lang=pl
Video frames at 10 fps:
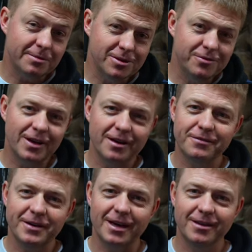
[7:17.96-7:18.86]
mieć wiele
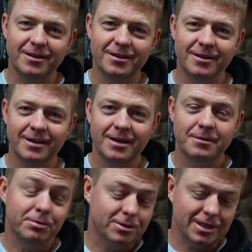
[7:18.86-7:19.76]
frajdy
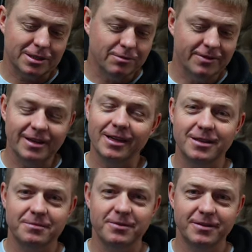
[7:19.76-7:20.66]
podczas łowienia
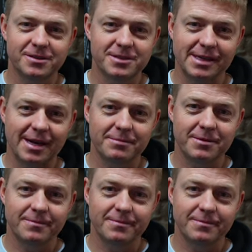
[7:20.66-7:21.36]
tymi wędziskami.